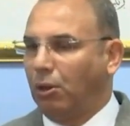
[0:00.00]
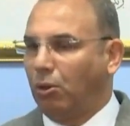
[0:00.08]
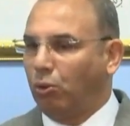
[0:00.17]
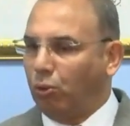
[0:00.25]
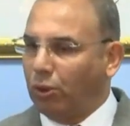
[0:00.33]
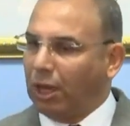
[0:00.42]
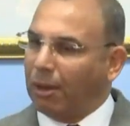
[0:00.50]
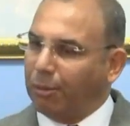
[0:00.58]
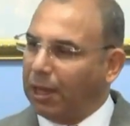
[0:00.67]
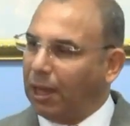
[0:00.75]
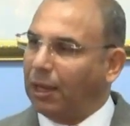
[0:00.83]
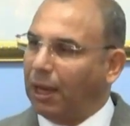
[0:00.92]

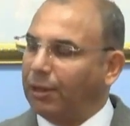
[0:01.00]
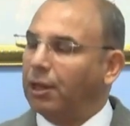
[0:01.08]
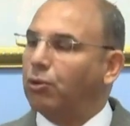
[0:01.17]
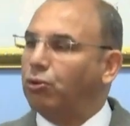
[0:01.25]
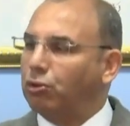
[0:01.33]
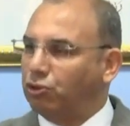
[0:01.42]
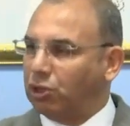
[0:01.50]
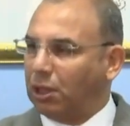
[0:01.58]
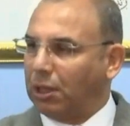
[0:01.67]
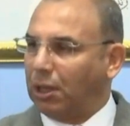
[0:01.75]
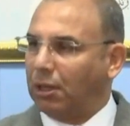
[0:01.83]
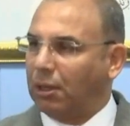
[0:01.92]
ويعمل على ان يكون ان شاء
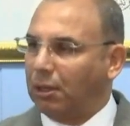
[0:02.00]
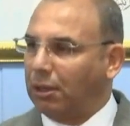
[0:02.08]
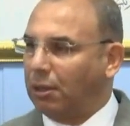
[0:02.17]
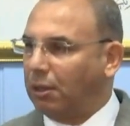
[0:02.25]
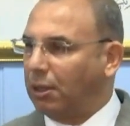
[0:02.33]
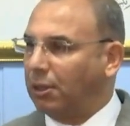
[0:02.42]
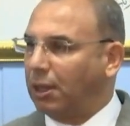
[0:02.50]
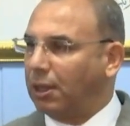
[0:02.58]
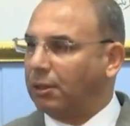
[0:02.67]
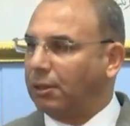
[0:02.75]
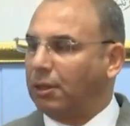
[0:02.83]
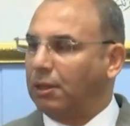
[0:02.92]
الله آه، اداره
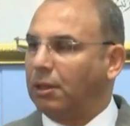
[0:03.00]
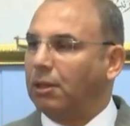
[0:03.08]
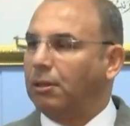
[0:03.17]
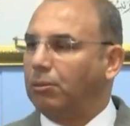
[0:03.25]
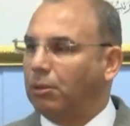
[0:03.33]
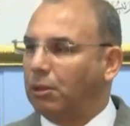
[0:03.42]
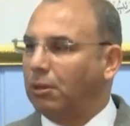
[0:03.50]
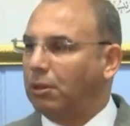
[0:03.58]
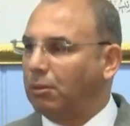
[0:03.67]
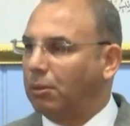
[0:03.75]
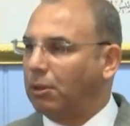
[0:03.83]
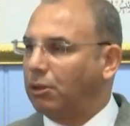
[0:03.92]

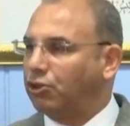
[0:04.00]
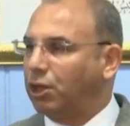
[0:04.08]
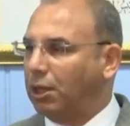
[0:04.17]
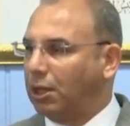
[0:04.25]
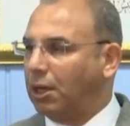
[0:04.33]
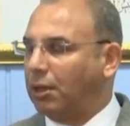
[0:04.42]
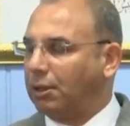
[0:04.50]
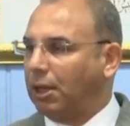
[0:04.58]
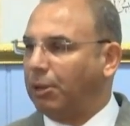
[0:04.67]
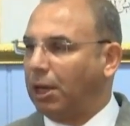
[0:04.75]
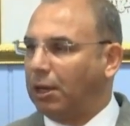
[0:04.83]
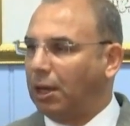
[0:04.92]
الشركه
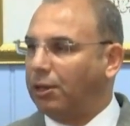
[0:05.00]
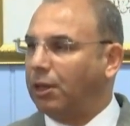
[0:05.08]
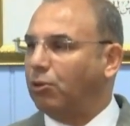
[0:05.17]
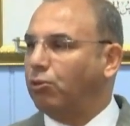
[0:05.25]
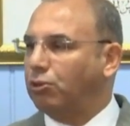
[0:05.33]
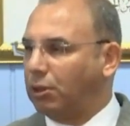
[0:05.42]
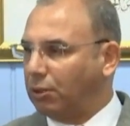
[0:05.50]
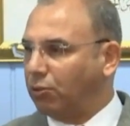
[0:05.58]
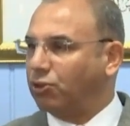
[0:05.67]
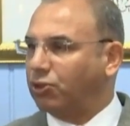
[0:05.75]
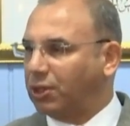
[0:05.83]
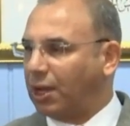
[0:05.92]
تعمل على ان يكون
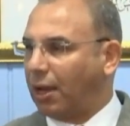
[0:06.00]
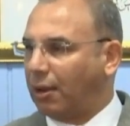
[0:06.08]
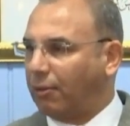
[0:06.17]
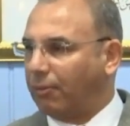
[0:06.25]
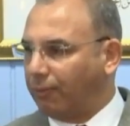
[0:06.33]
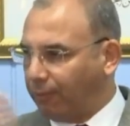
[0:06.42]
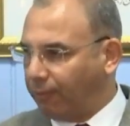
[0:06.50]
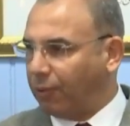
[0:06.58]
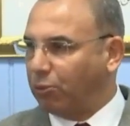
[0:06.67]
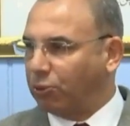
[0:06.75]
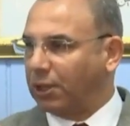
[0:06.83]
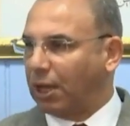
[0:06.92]
نص ساعه في
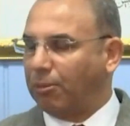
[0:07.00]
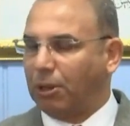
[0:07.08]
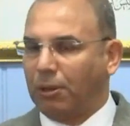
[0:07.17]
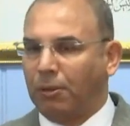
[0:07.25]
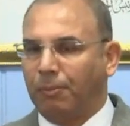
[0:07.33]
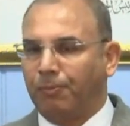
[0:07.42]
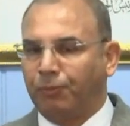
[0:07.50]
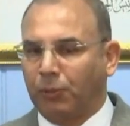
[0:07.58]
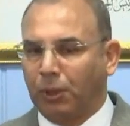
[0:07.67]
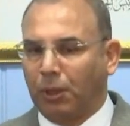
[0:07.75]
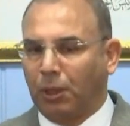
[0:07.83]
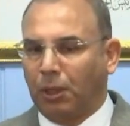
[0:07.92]
المستقبل
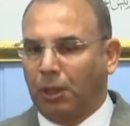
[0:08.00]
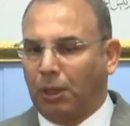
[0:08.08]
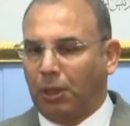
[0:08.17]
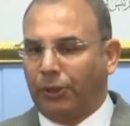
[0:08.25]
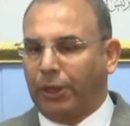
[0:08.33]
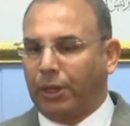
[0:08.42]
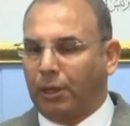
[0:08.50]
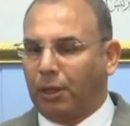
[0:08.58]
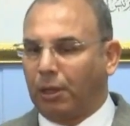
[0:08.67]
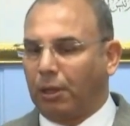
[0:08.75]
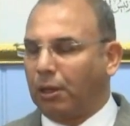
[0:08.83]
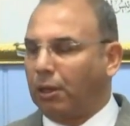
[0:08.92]
اذا
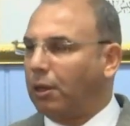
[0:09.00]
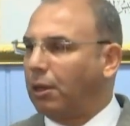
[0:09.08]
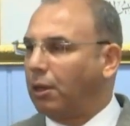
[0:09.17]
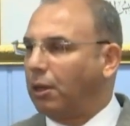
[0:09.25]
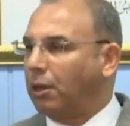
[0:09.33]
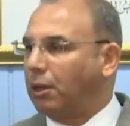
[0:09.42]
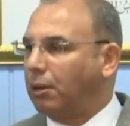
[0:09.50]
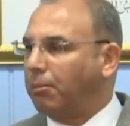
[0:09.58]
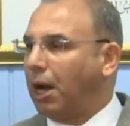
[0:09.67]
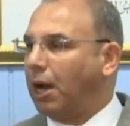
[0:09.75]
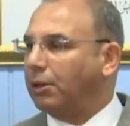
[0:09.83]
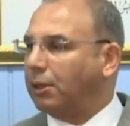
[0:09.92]
آه،
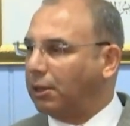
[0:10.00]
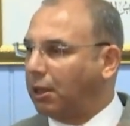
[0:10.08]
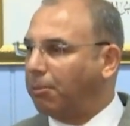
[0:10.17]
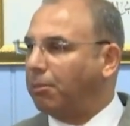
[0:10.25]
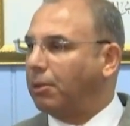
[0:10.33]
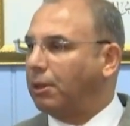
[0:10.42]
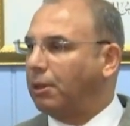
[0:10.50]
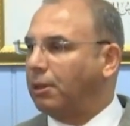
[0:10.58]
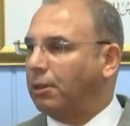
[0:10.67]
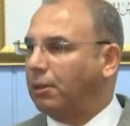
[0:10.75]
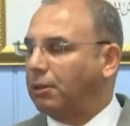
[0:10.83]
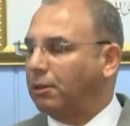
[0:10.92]
المحطه تم
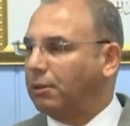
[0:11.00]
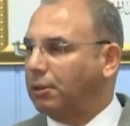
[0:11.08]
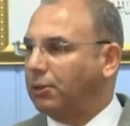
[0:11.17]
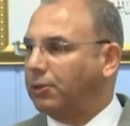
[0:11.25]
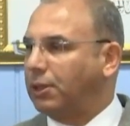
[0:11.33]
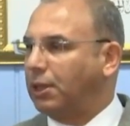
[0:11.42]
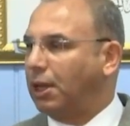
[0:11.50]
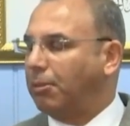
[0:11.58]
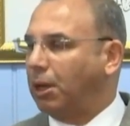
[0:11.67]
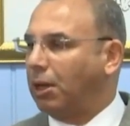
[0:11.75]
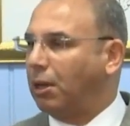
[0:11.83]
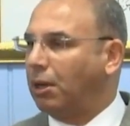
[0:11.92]

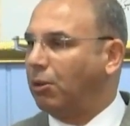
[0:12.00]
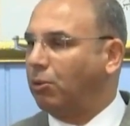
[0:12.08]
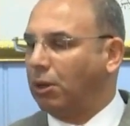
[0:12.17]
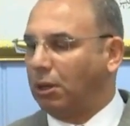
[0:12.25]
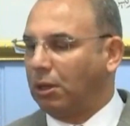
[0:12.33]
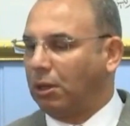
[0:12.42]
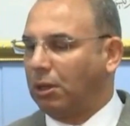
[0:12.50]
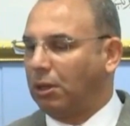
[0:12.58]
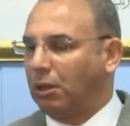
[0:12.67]
استلامها و